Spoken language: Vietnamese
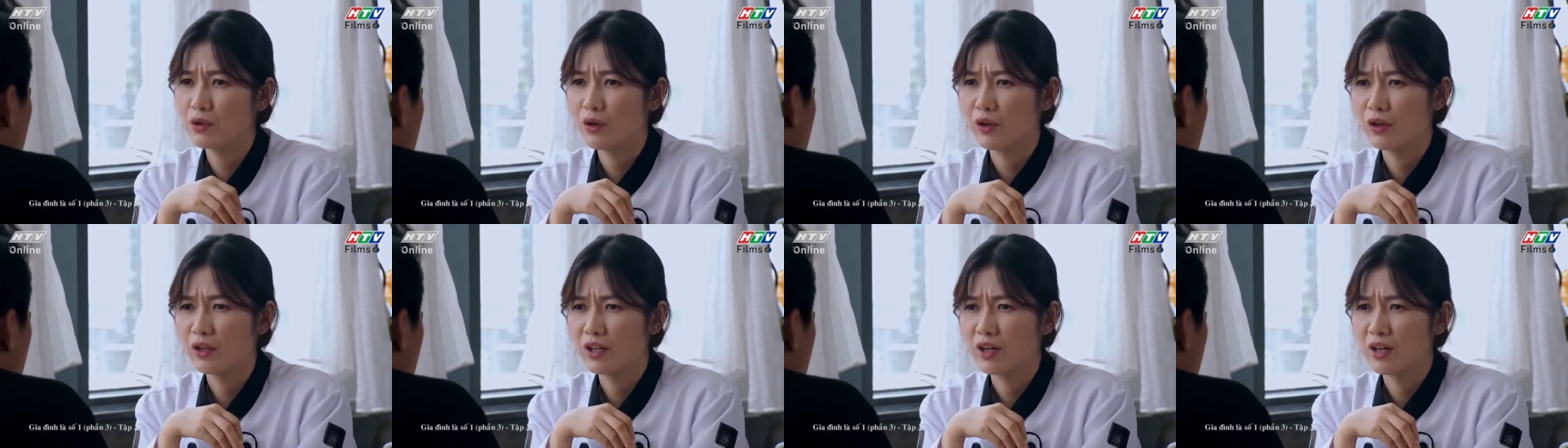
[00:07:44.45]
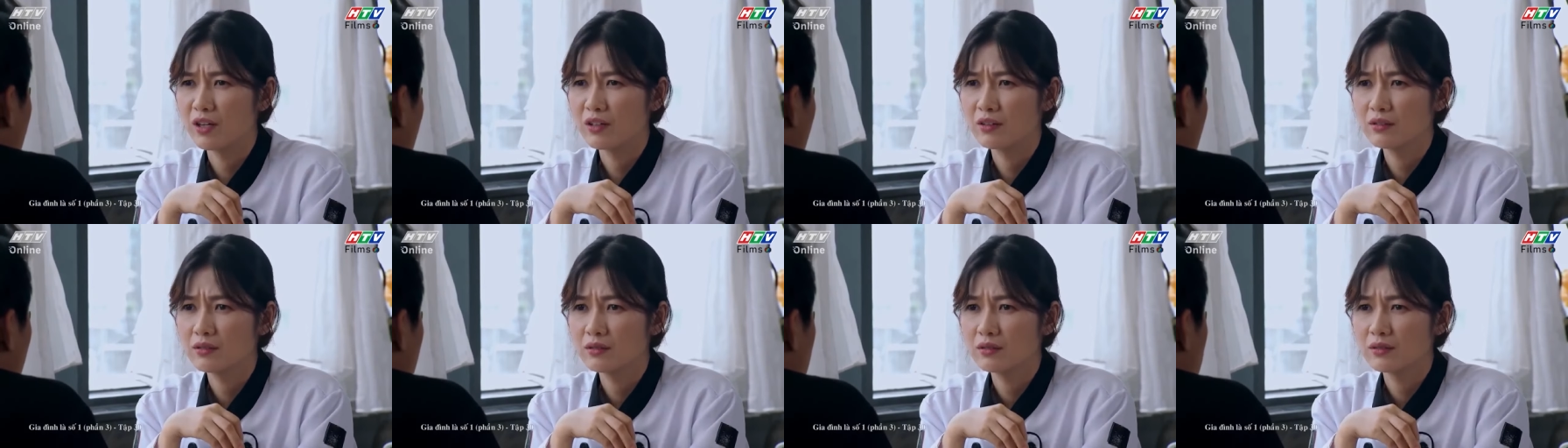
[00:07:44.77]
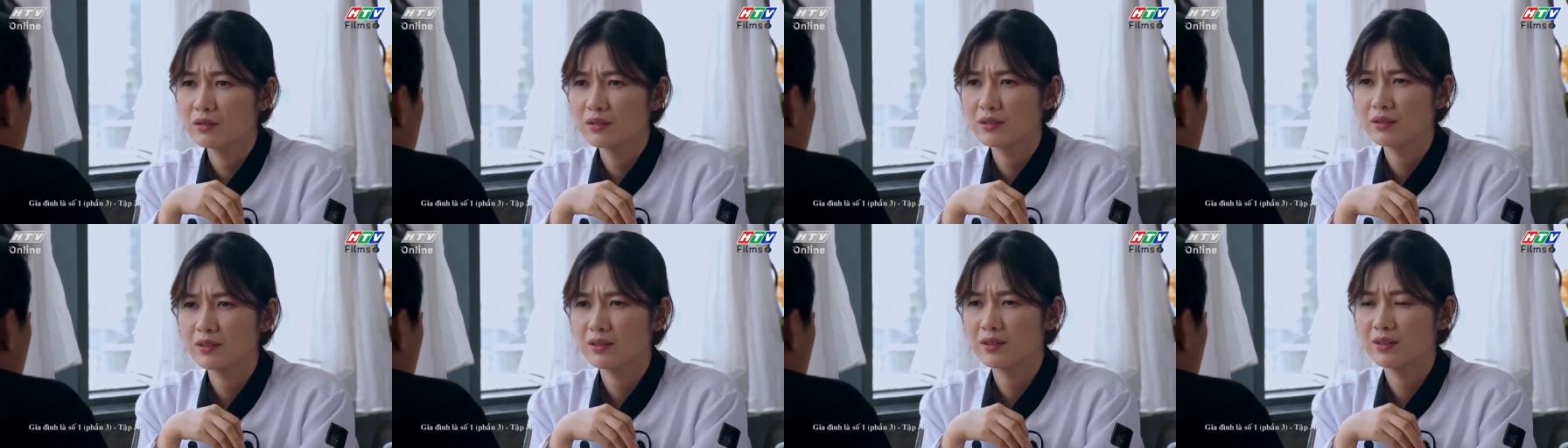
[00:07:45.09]
rồi ờ,
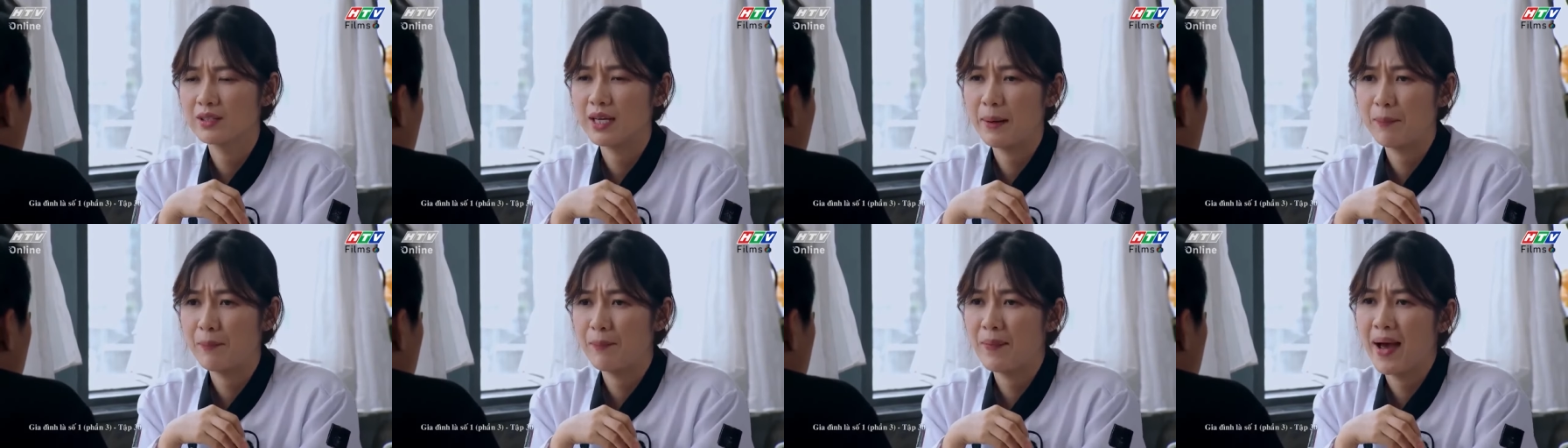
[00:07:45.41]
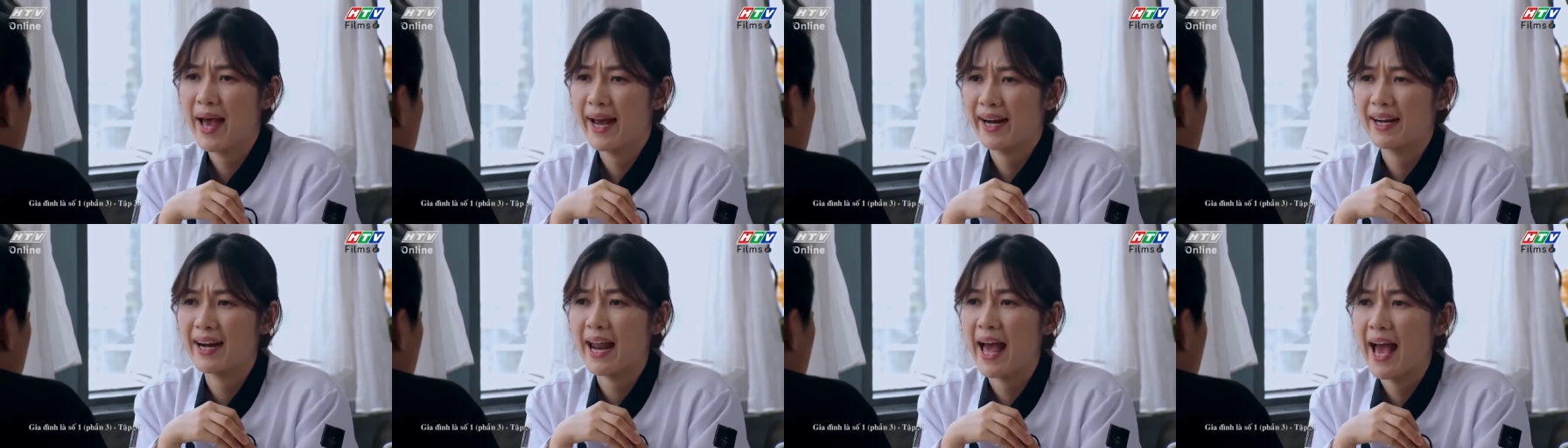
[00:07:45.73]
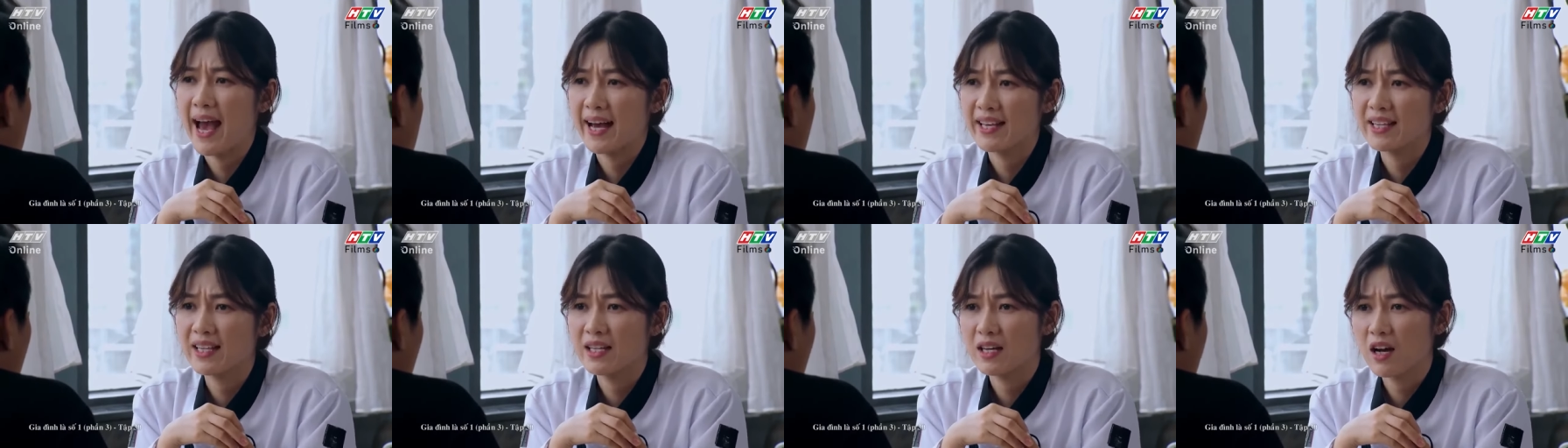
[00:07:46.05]
gặp hạt
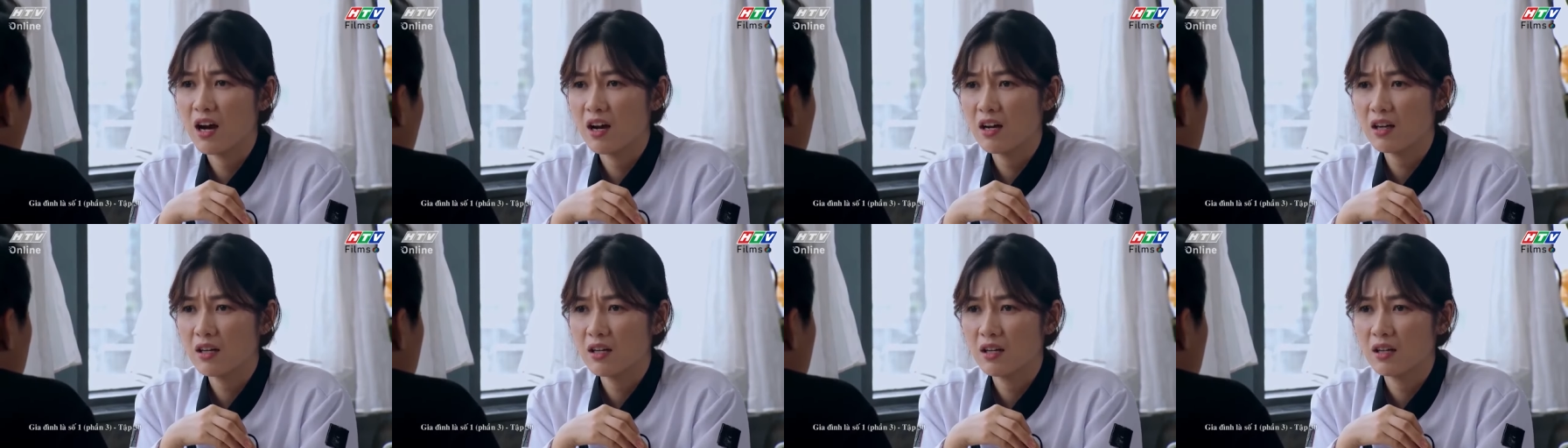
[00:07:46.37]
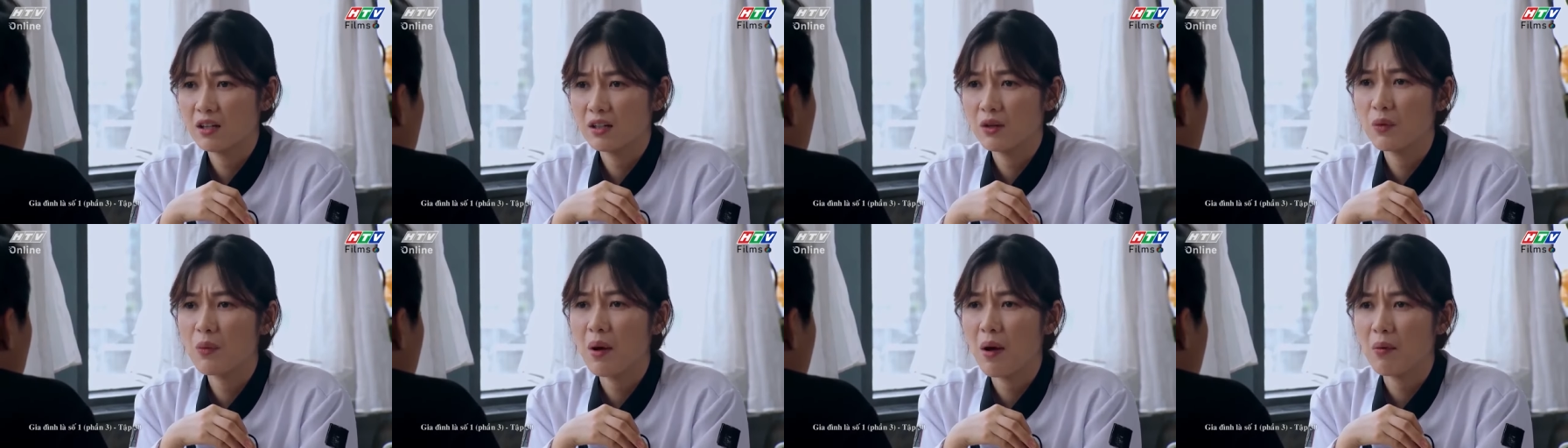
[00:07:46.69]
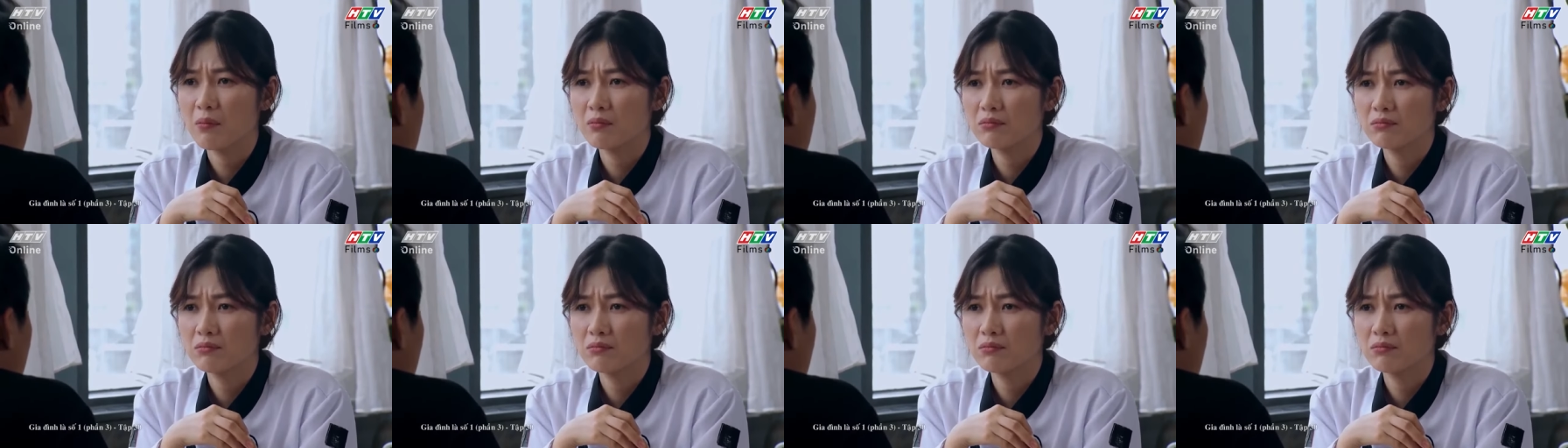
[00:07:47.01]
lạ gì đó đúng